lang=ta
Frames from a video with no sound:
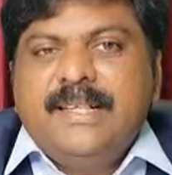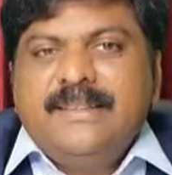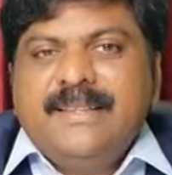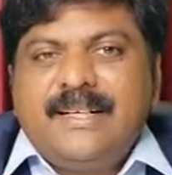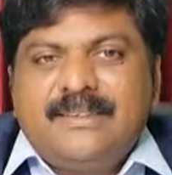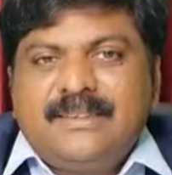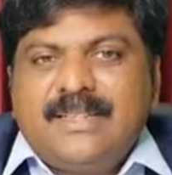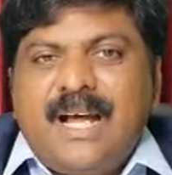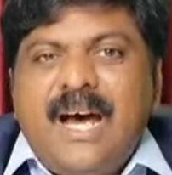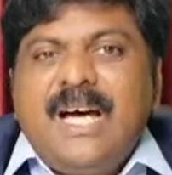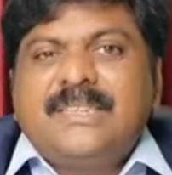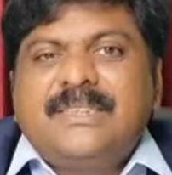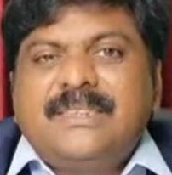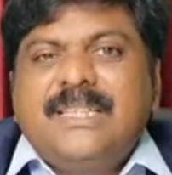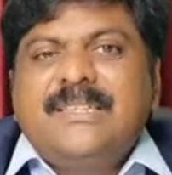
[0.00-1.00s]
இந்த
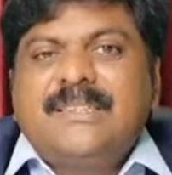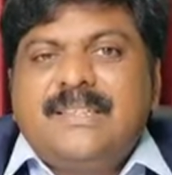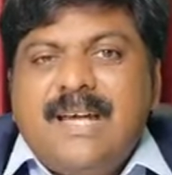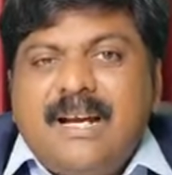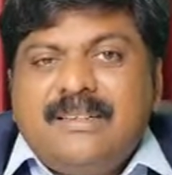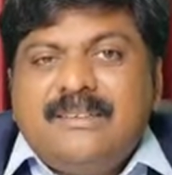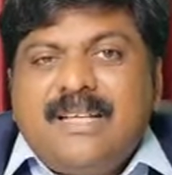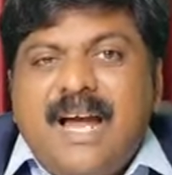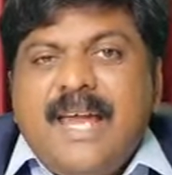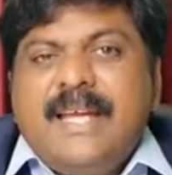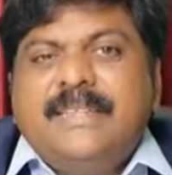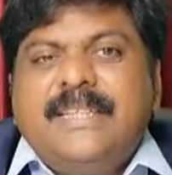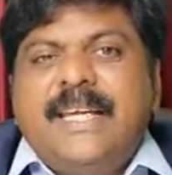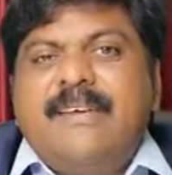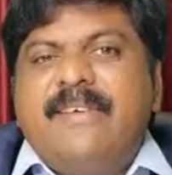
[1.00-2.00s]
டாஸ்க்
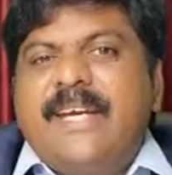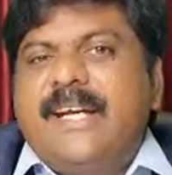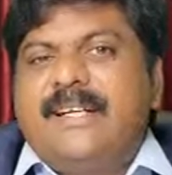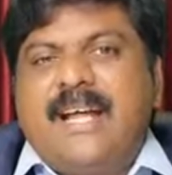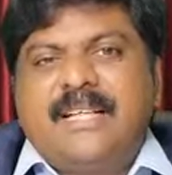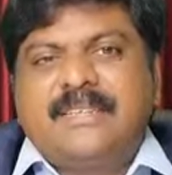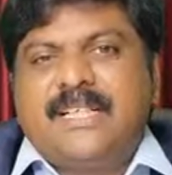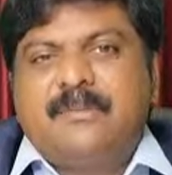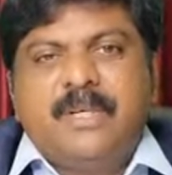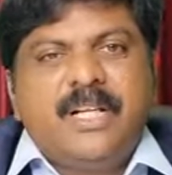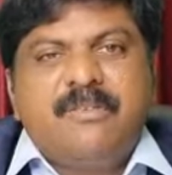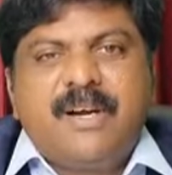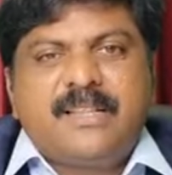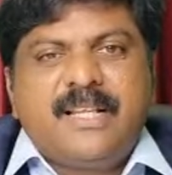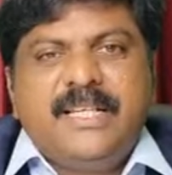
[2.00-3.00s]
கட்டாயம் செய்ய வேண்டிய டாஸ்க் நம்ம
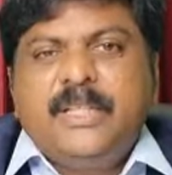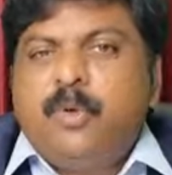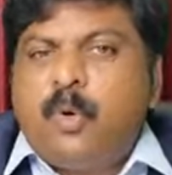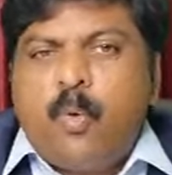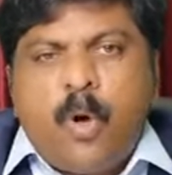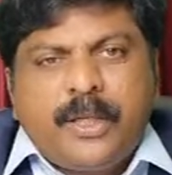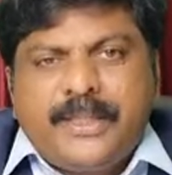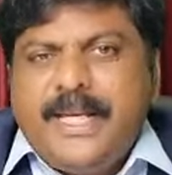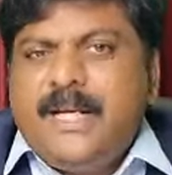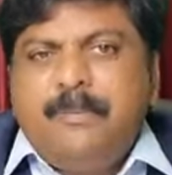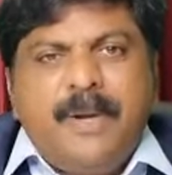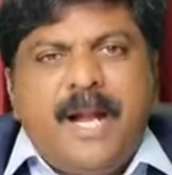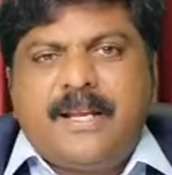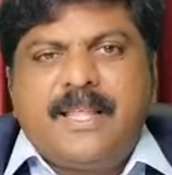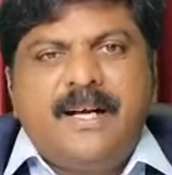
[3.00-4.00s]
நிறுவனத்தில் இது ஒரு ஒர்க்கிங்
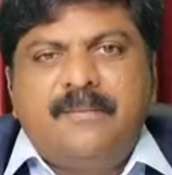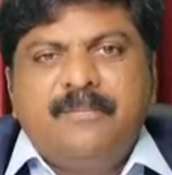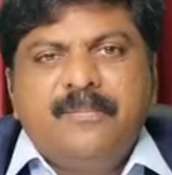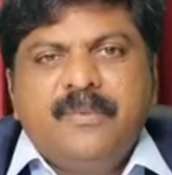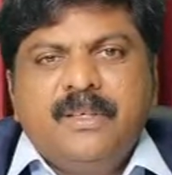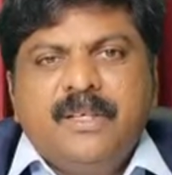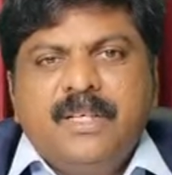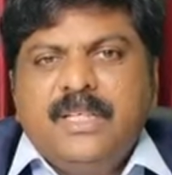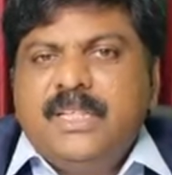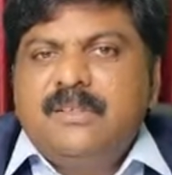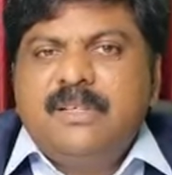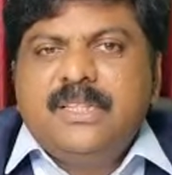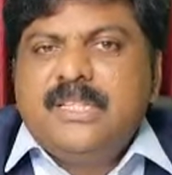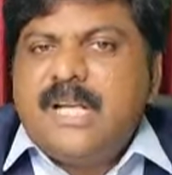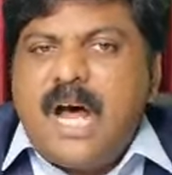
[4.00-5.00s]
பிளான் தான் இது
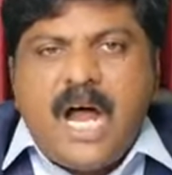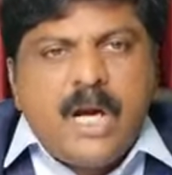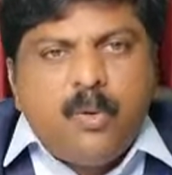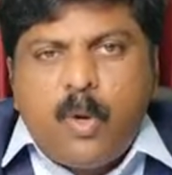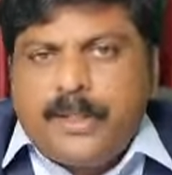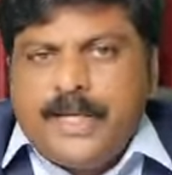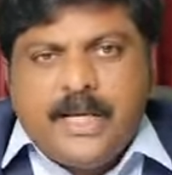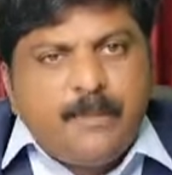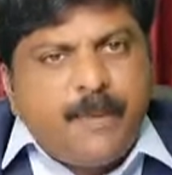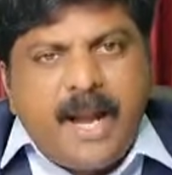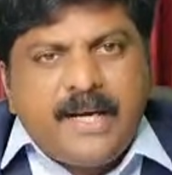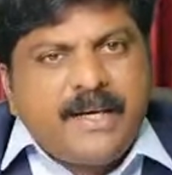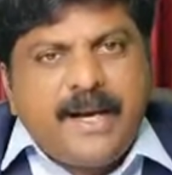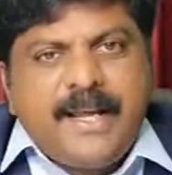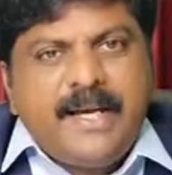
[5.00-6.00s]
வந்து நான் ஒர்க்கிங்
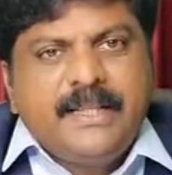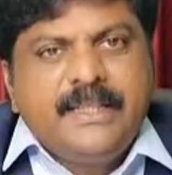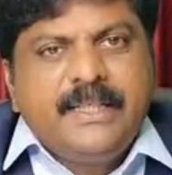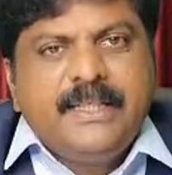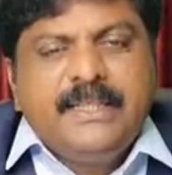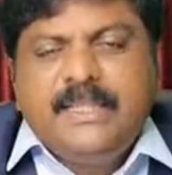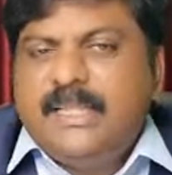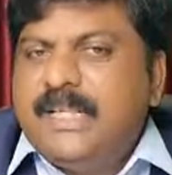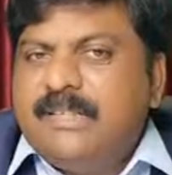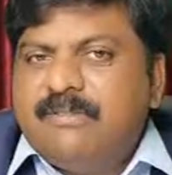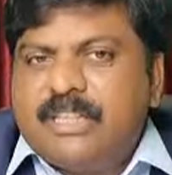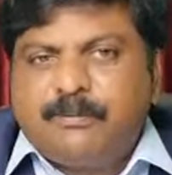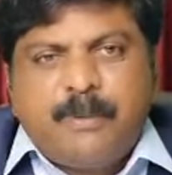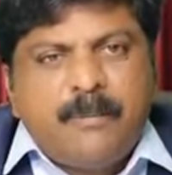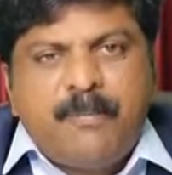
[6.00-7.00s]
பிளான் கிடையாது இது
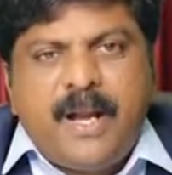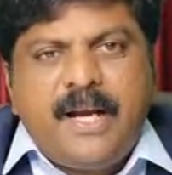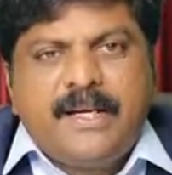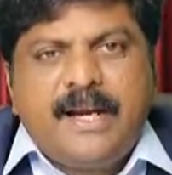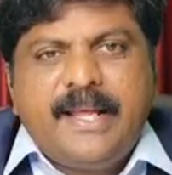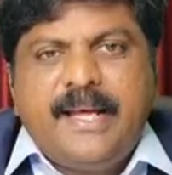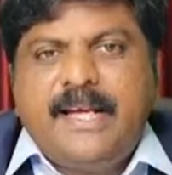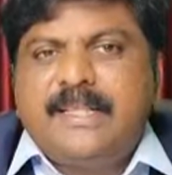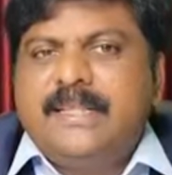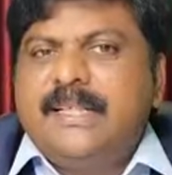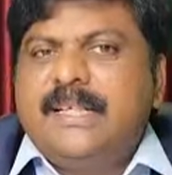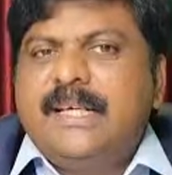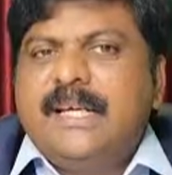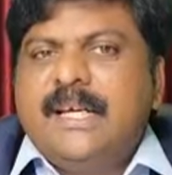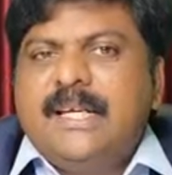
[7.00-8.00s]
இன்வெஸ்ட்மெண்ட் பிளான் கிடையாது
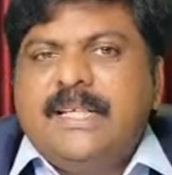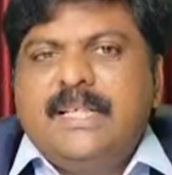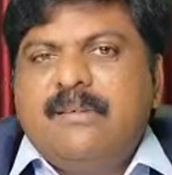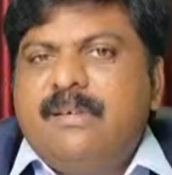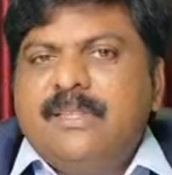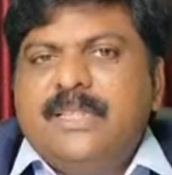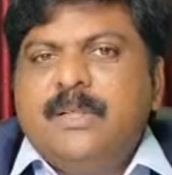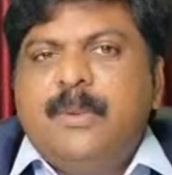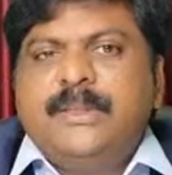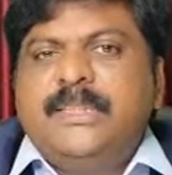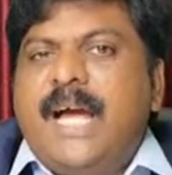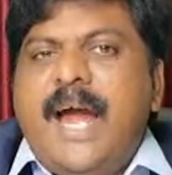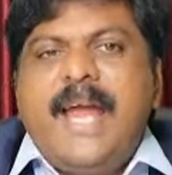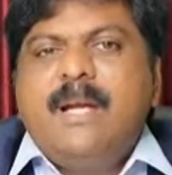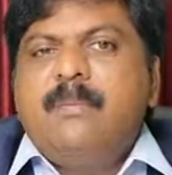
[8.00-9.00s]
இதை வந்து நம்ம
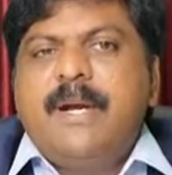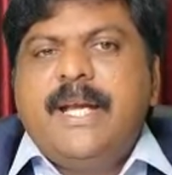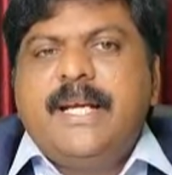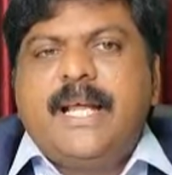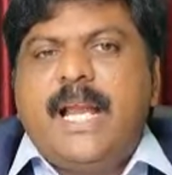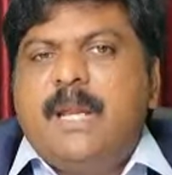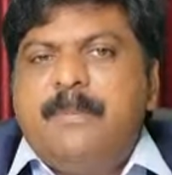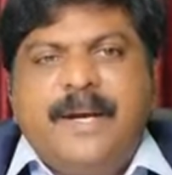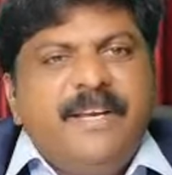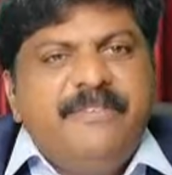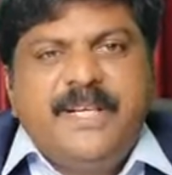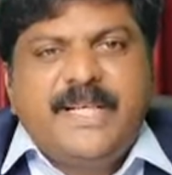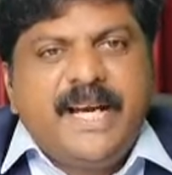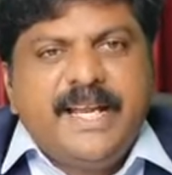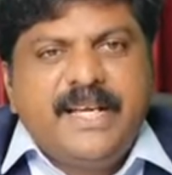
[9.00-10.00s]
ஜாயின் பண்ணிட்டாலே
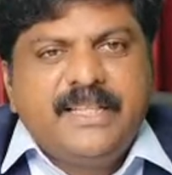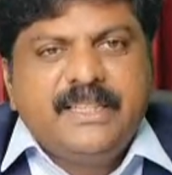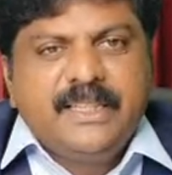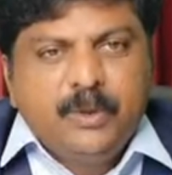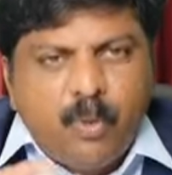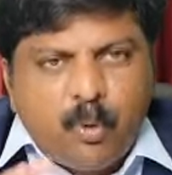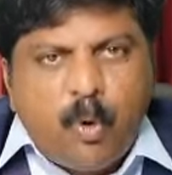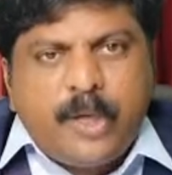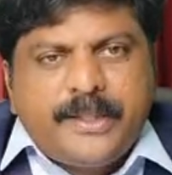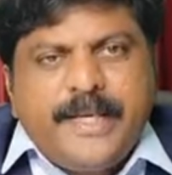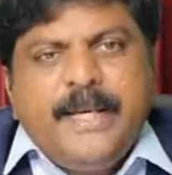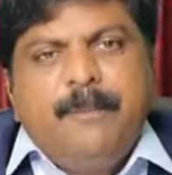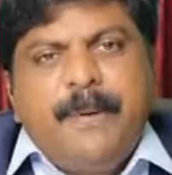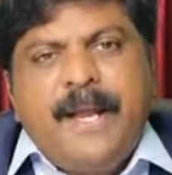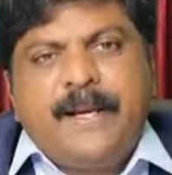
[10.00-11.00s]
பெனிஃபிட் கிடையாது இது ஒரு
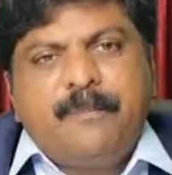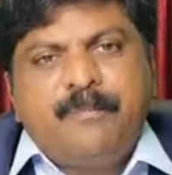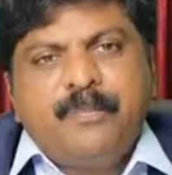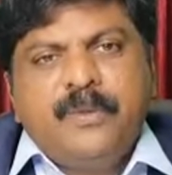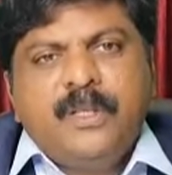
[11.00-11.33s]
ஒர்க்கிங் பிளான்